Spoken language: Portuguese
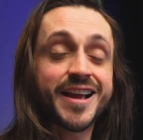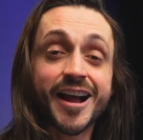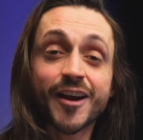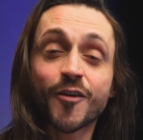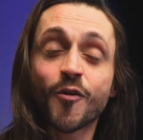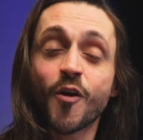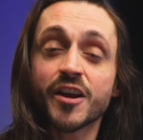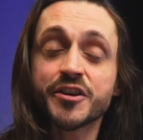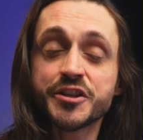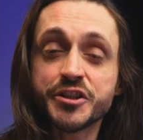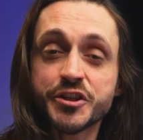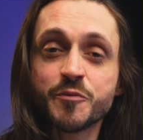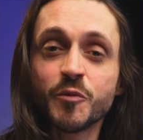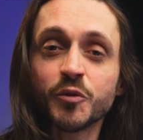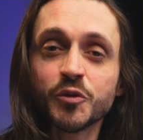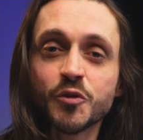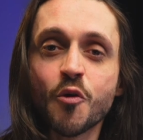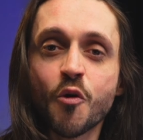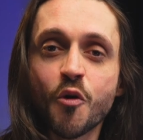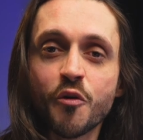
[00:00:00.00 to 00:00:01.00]
Agora a gente
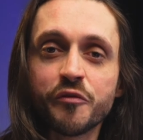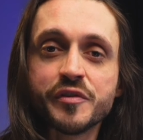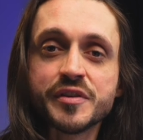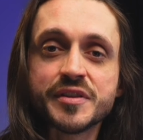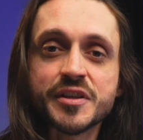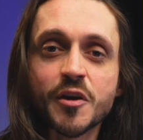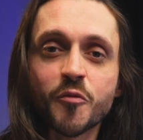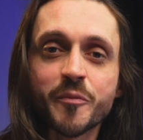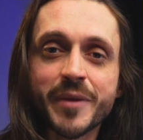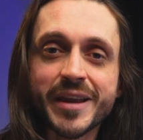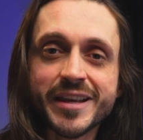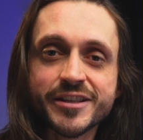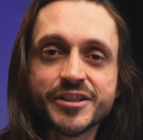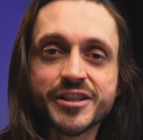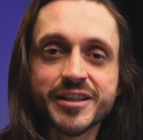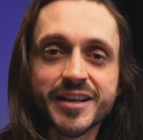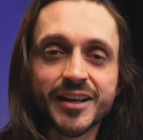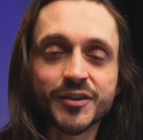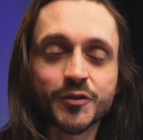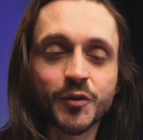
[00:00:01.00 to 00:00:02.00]
mudou
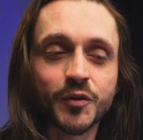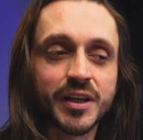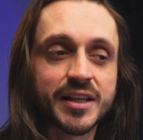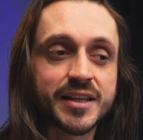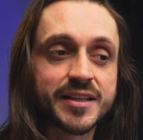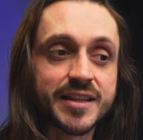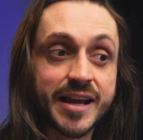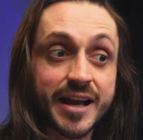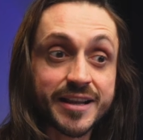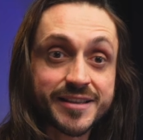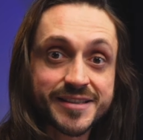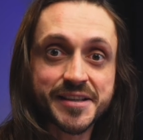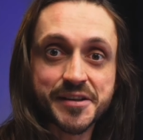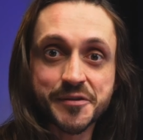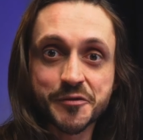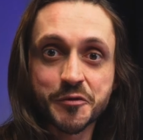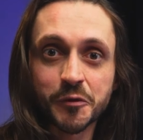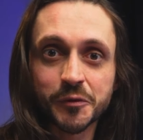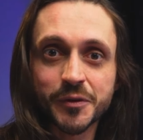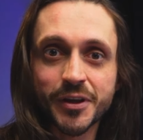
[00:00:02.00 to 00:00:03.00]
oficialmente a tonalidade
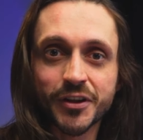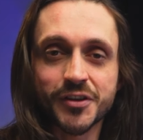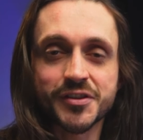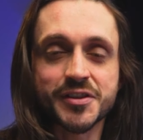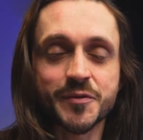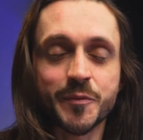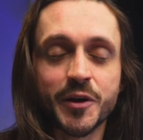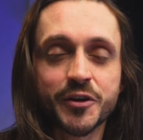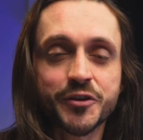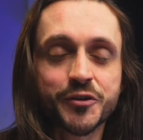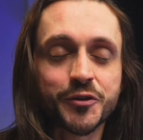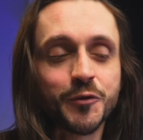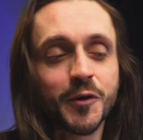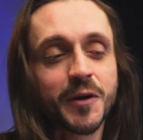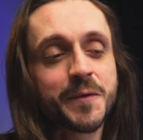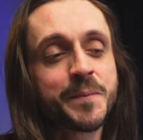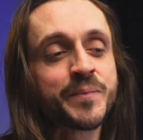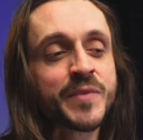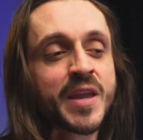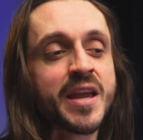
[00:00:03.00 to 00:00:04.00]
segundo a nossa
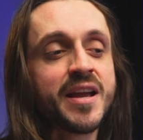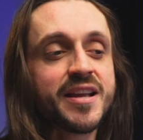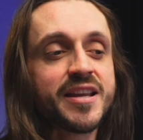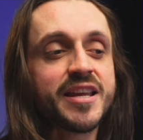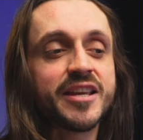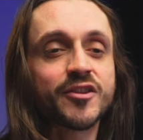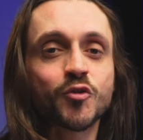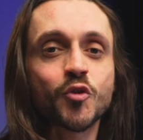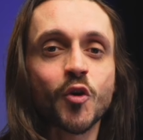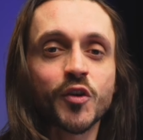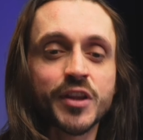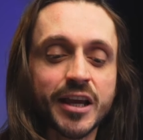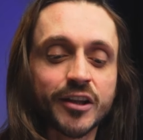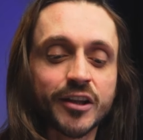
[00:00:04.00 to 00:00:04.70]
partitura e toda